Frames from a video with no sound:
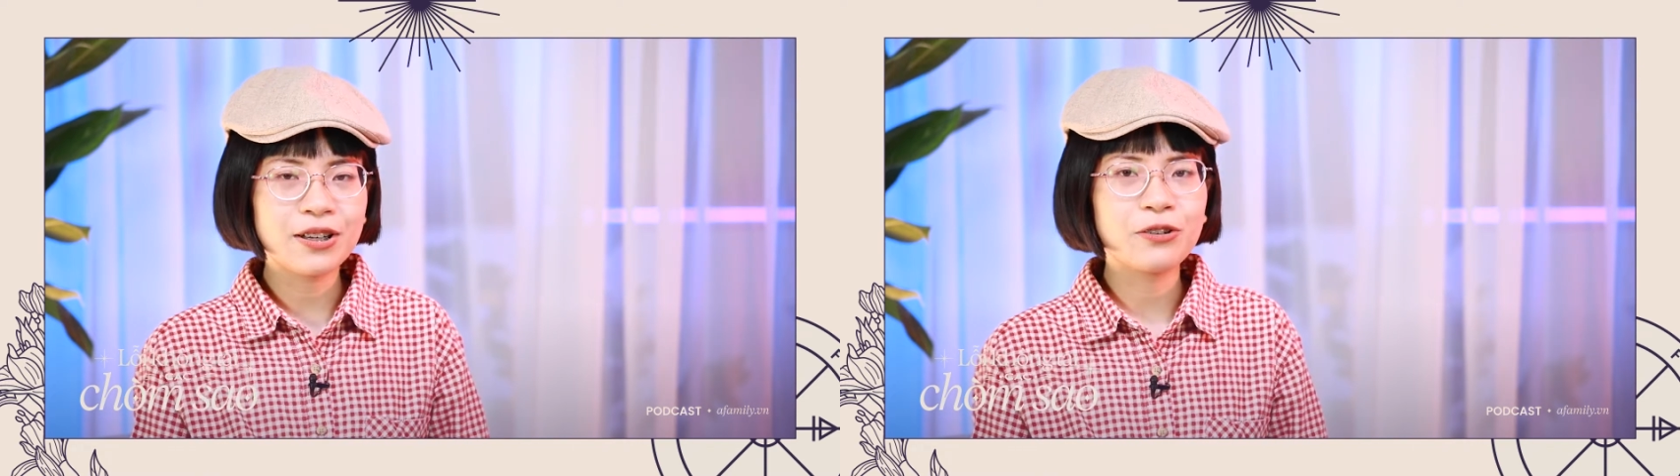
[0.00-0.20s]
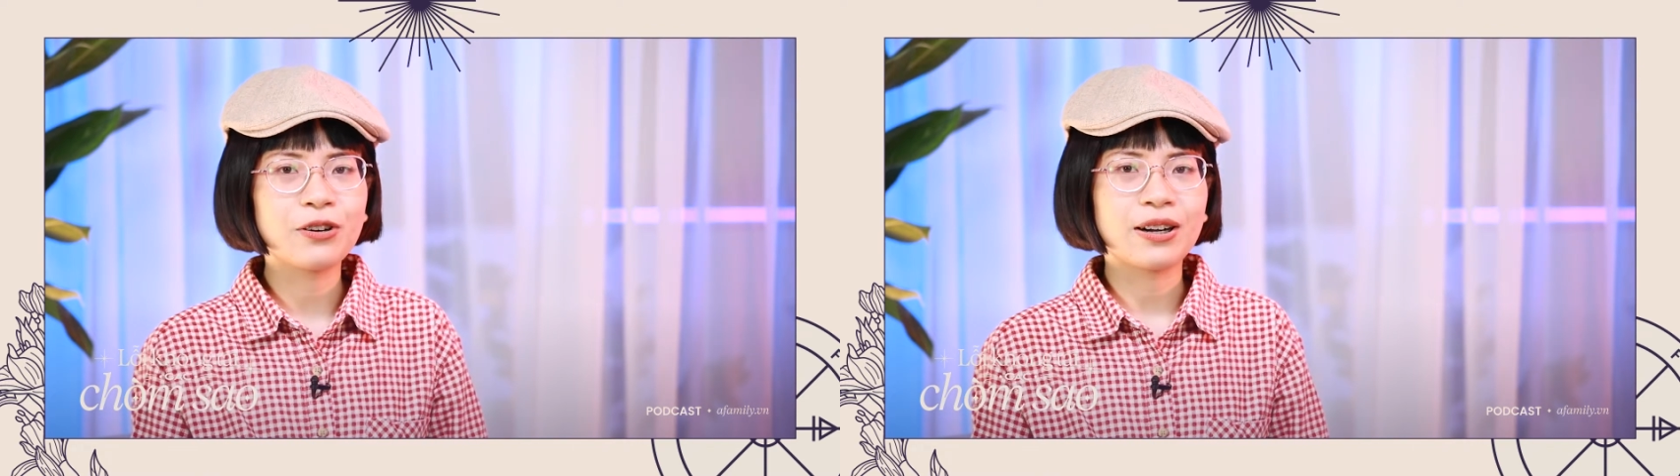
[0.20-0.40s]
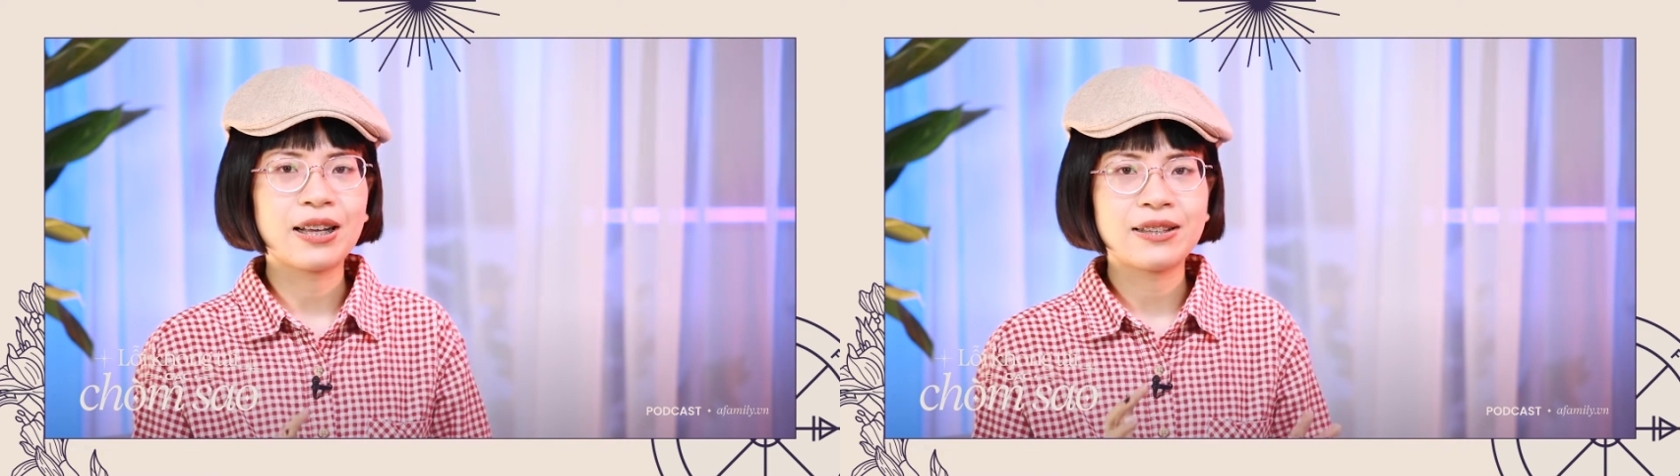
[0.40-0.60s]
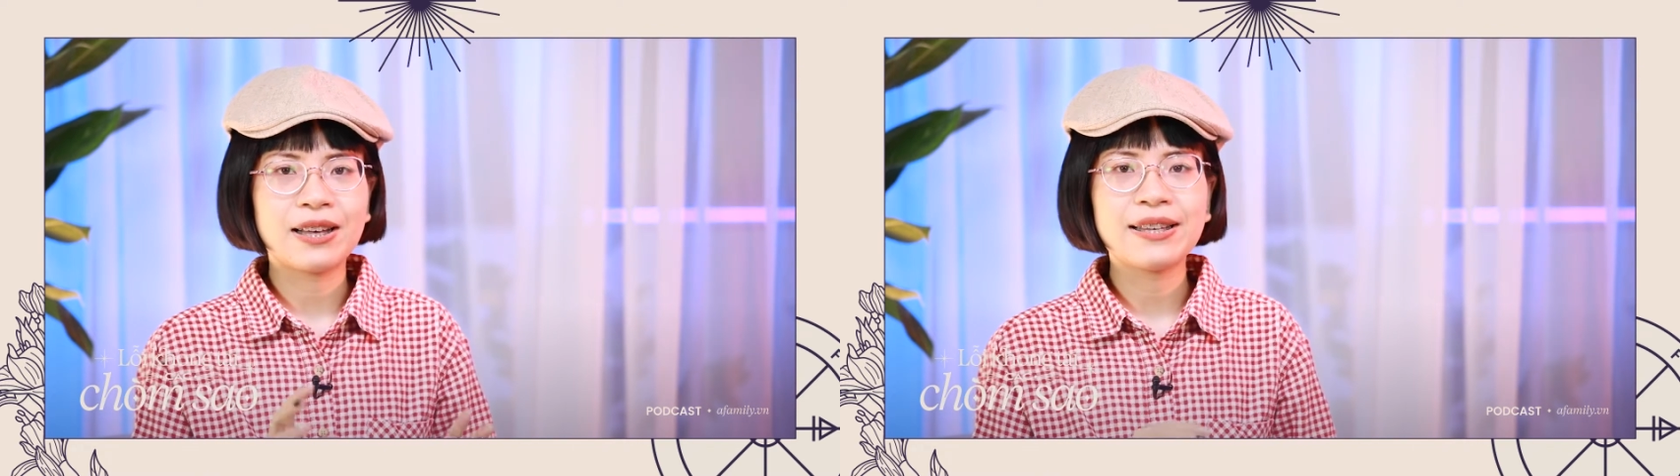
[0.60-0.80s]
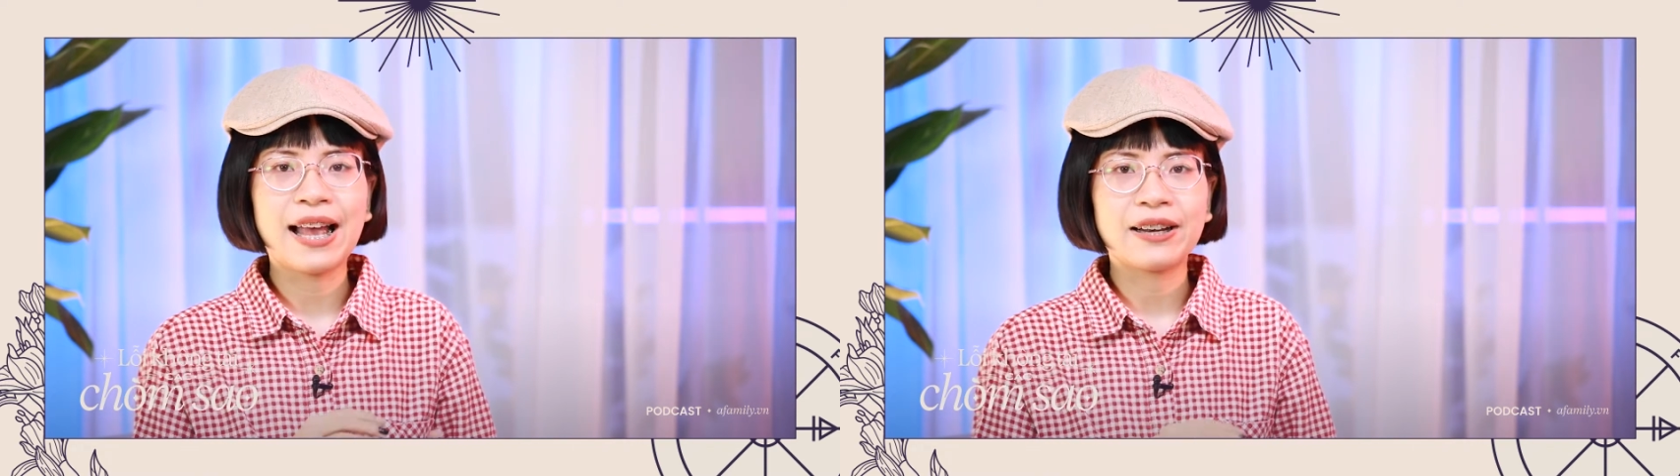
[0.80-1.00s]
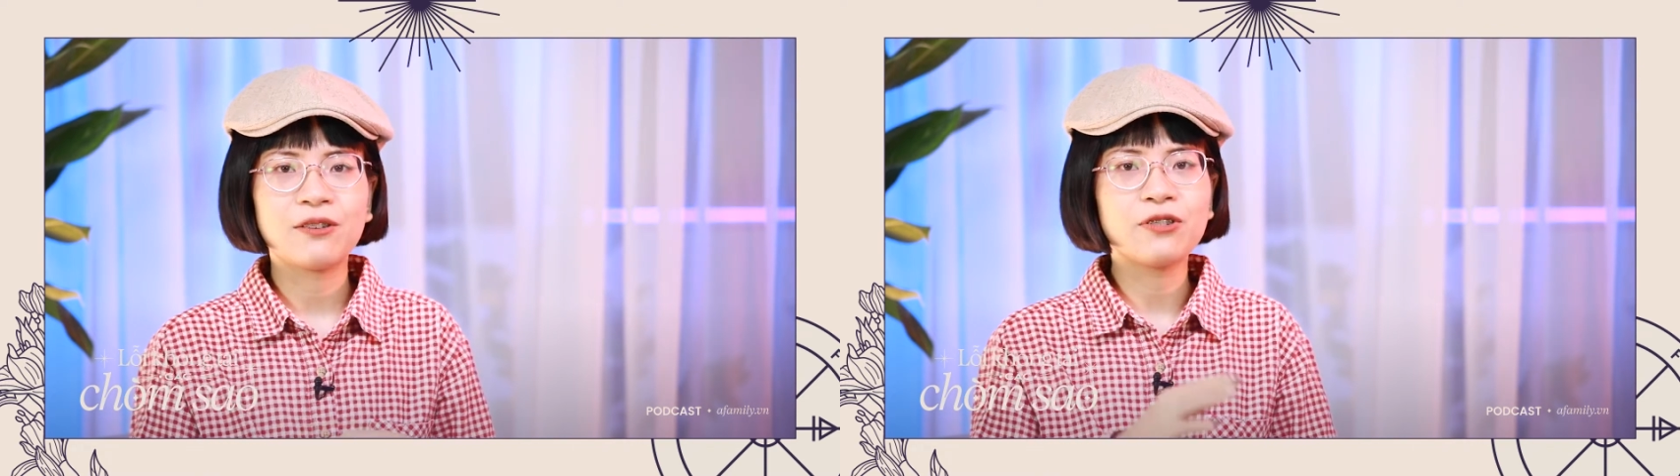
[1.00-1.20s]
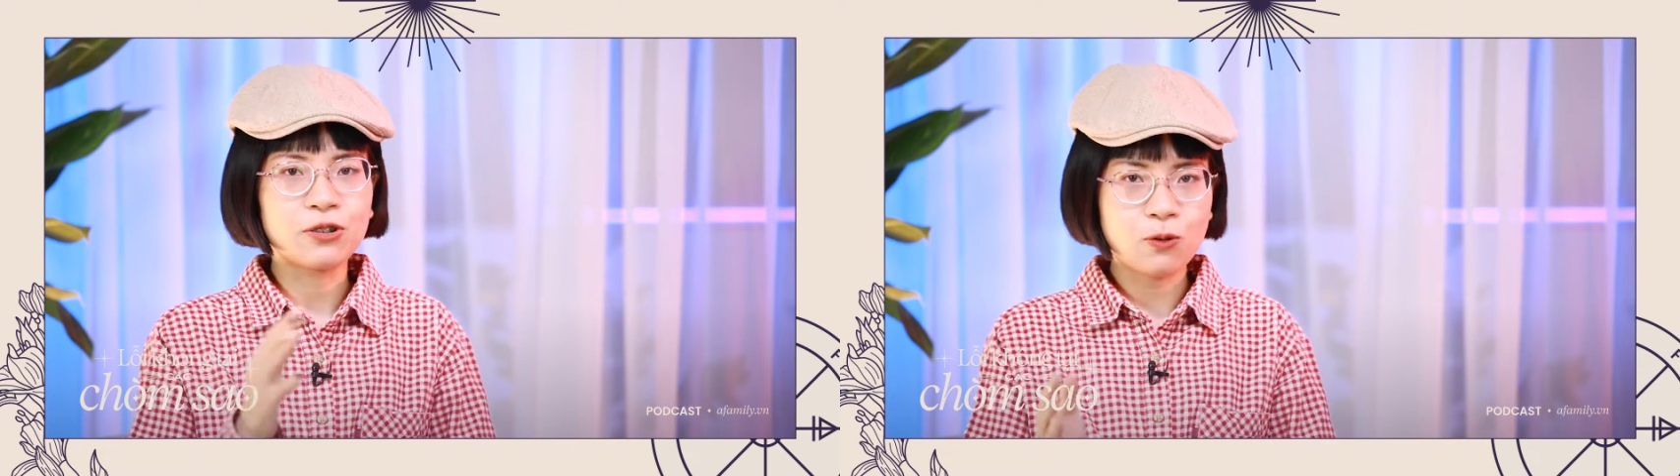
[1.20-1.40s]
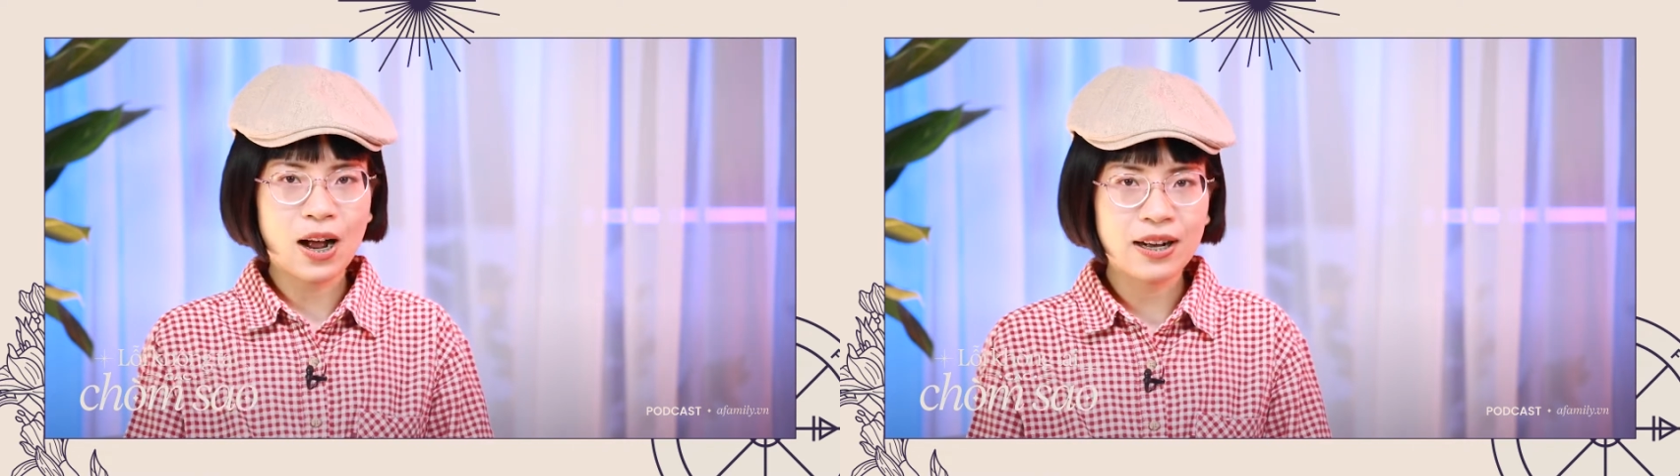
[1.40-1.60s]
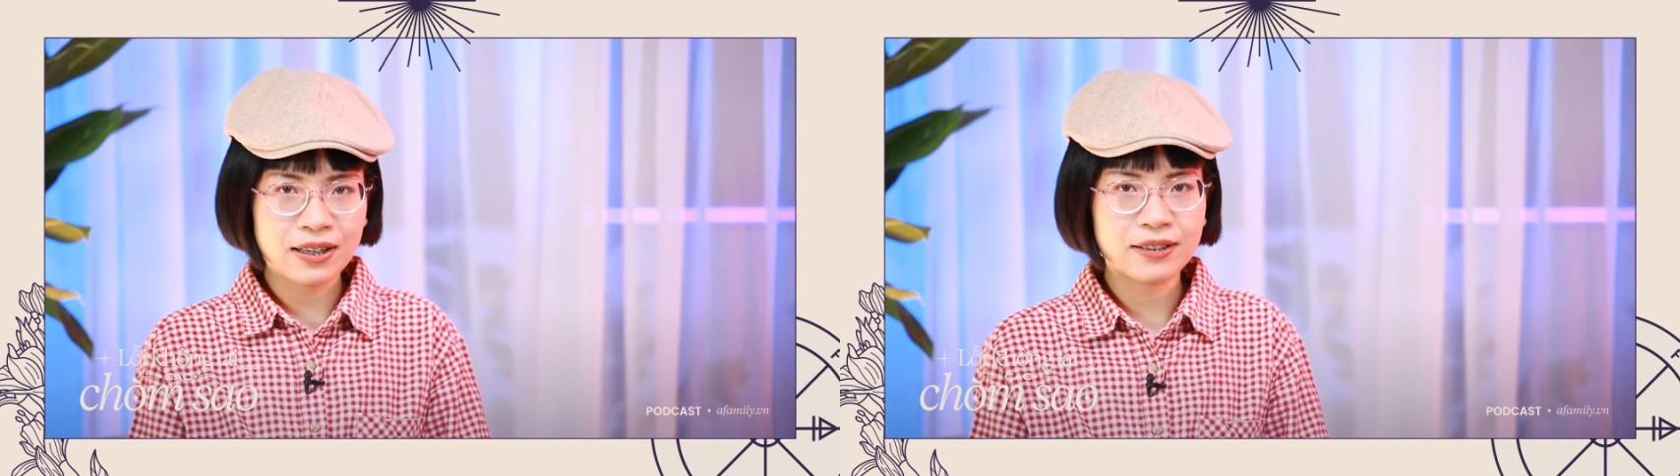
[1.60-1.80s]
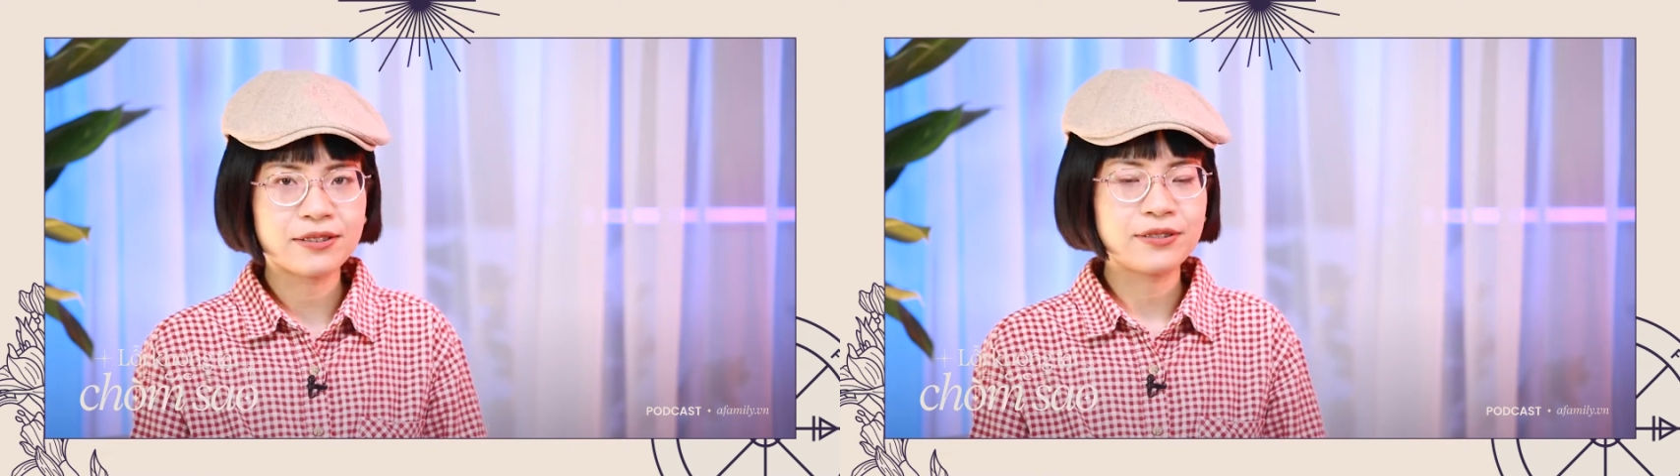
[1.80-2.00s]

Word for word: tiêu hoặc là dễ dàng để vượt qua hơn.